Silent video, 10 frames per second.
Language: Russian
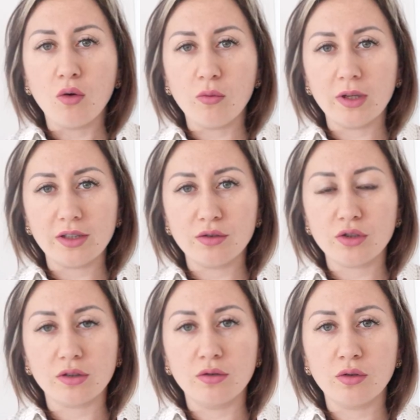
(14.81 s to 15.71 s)
о
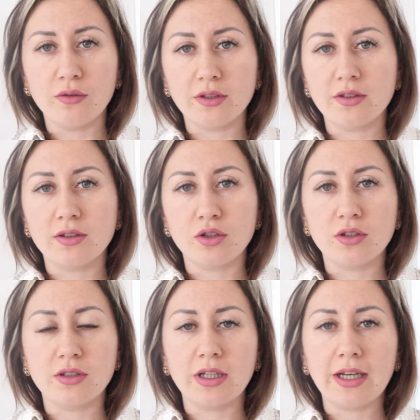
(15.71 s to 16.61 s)
молодежи до
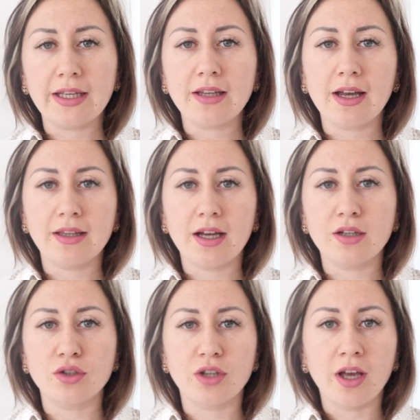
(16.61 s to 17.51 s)
26 лет, а
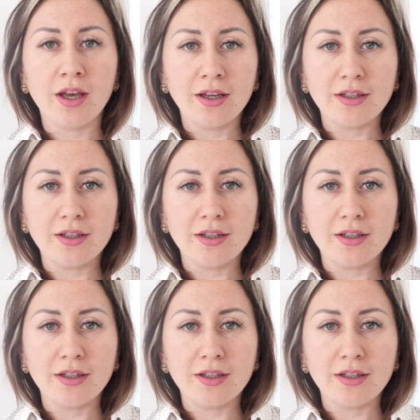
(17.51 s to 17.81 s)
также